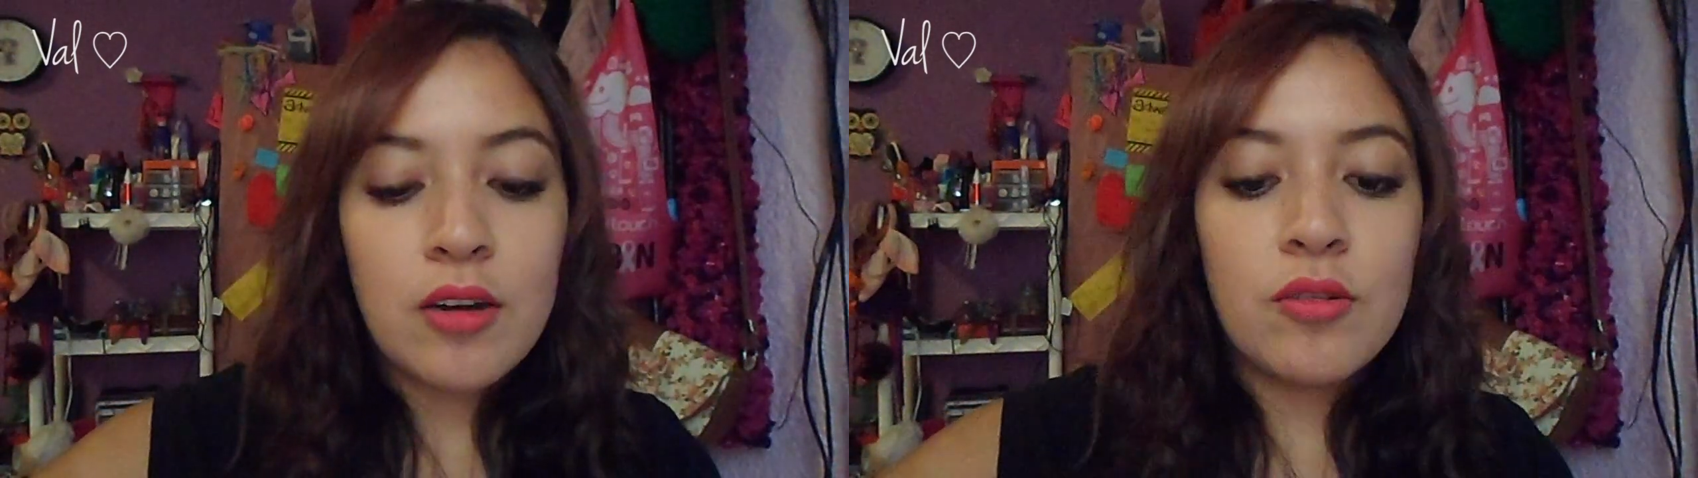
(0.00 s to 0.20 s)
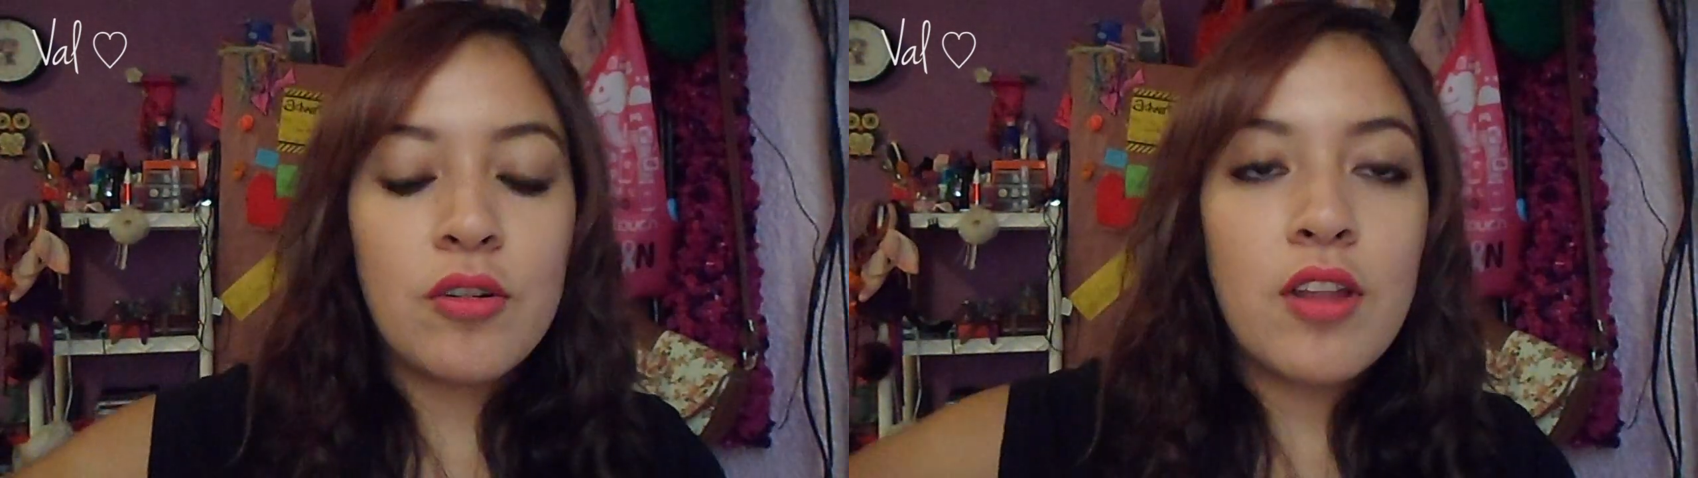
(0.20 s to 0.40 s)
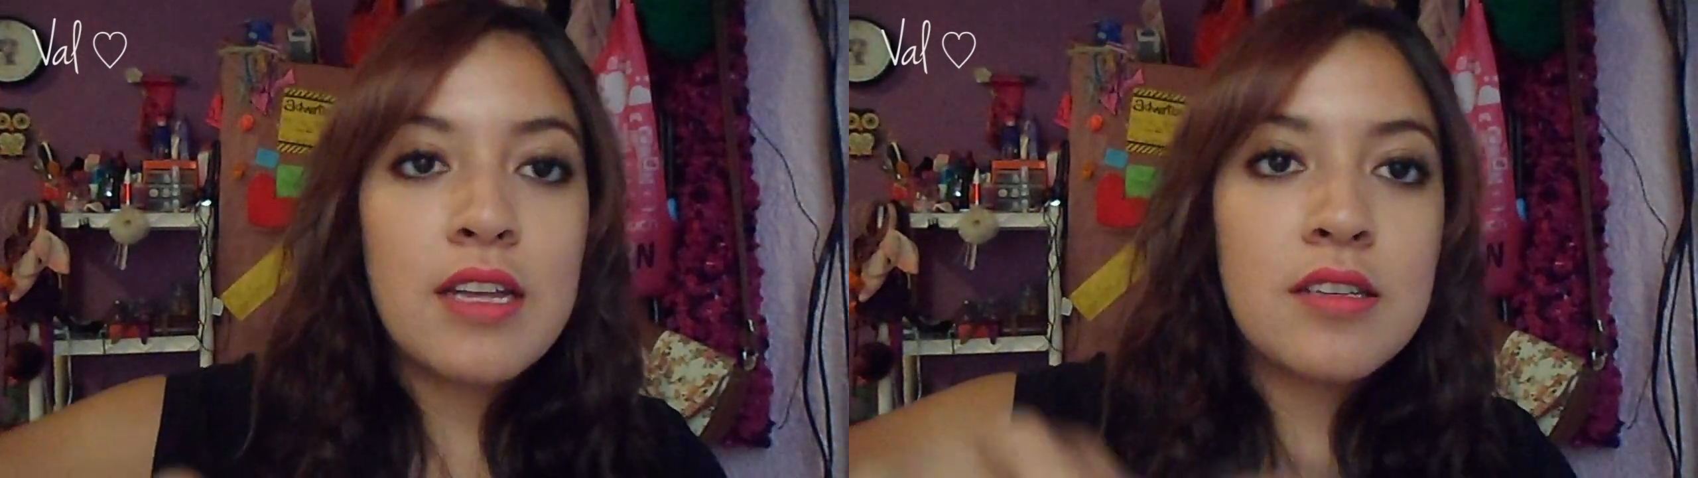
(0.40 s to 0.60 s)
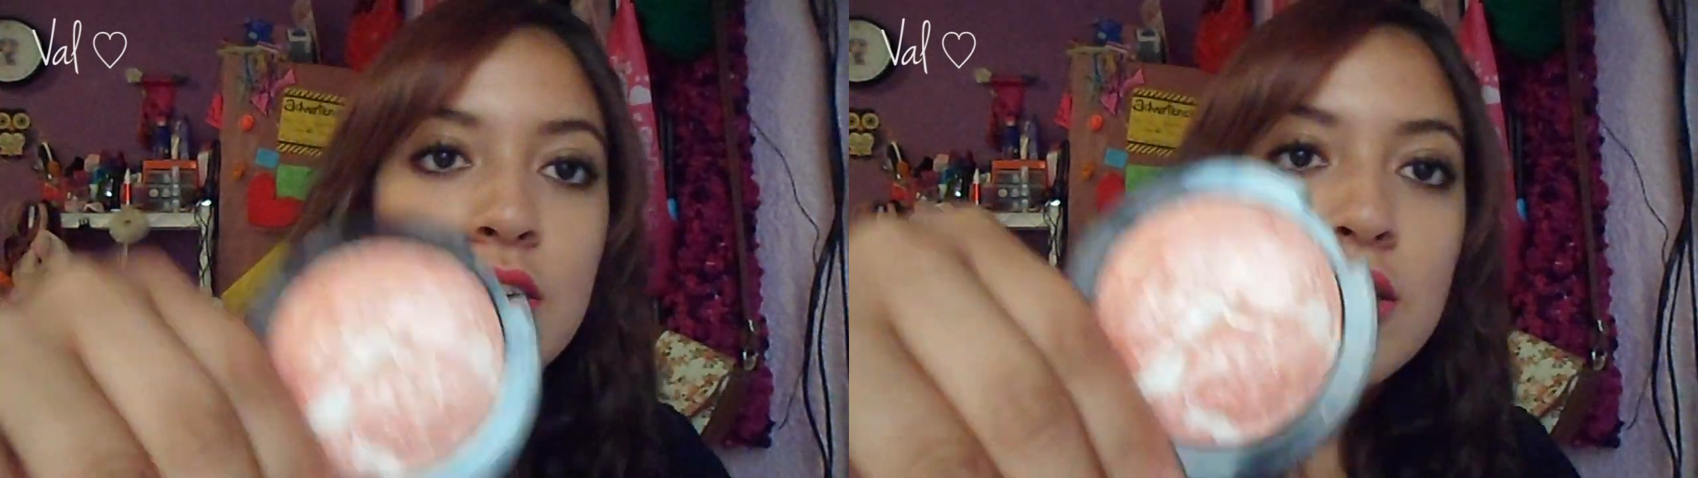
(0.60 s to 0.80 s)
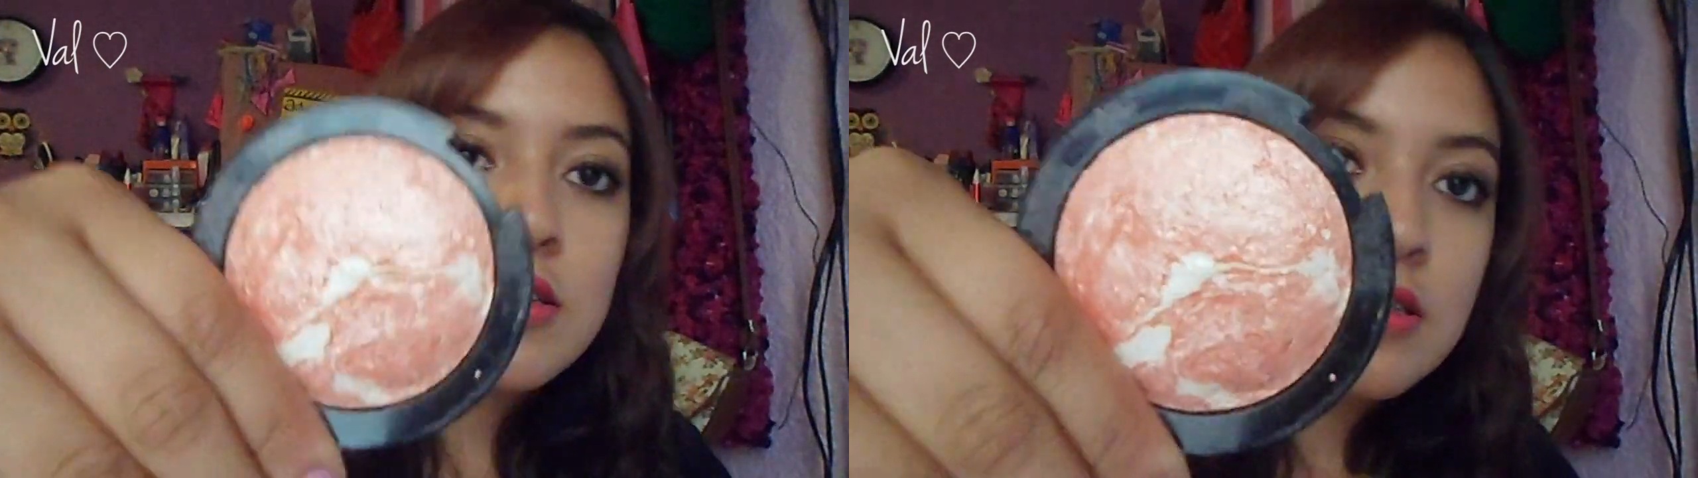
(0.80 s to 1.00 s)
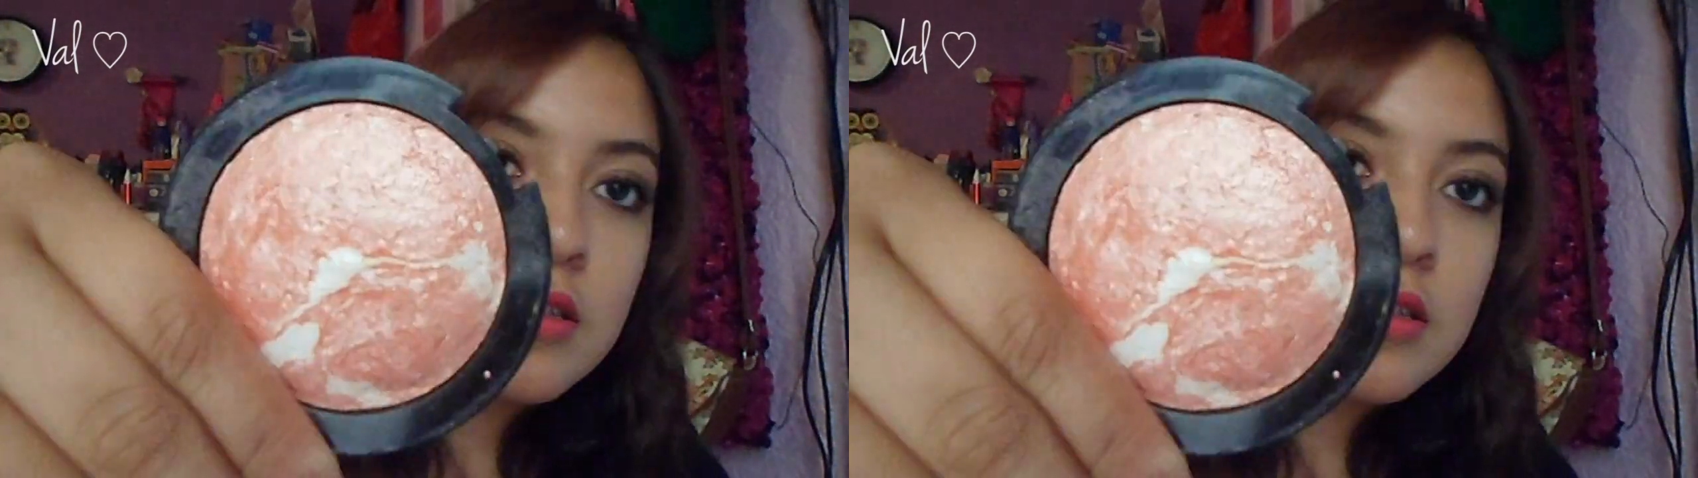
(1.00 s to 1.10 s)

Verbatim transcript: con uno de estos.